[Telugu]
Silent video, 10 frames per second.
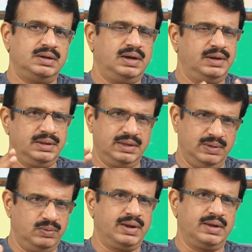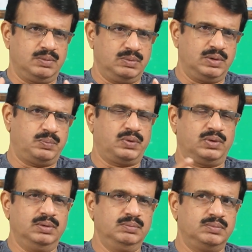ఆయనది ఈవినింగ్ అనమాట
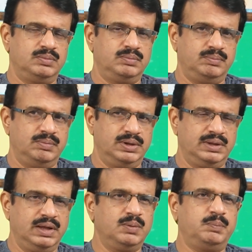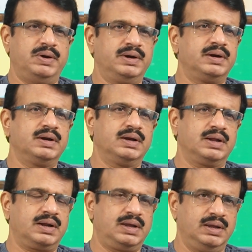ప్రోగ్రాం మధ్యాహ్నం
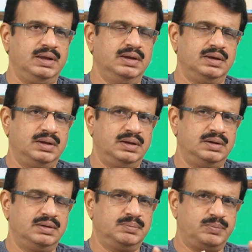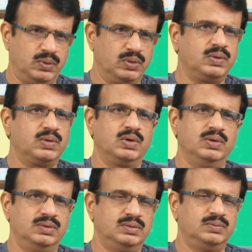పన్నెండున్నరకి
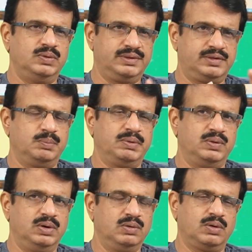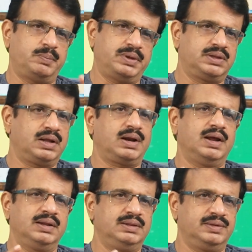పొంగునూరులో వైసీపీ వాళ్ళు ఒక పెద్ద
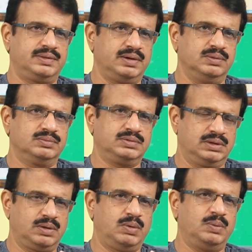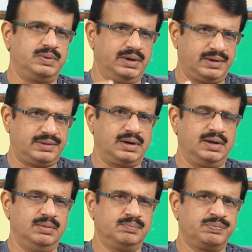ర్యాలీ తీశారు చంద్రబాబు
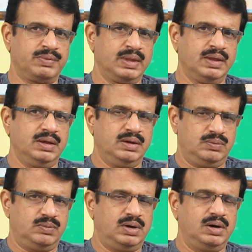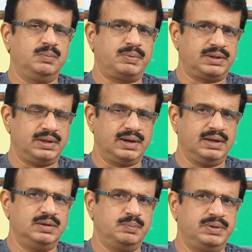నిరసనగా వాళ్ళు
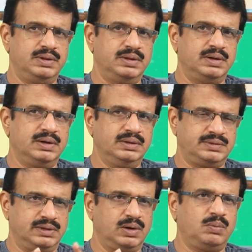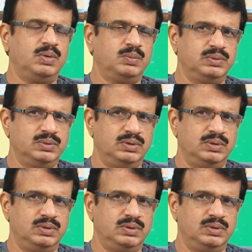ప్రధానంగా చెప్పింది ఏంటంటే చంద్రబాబు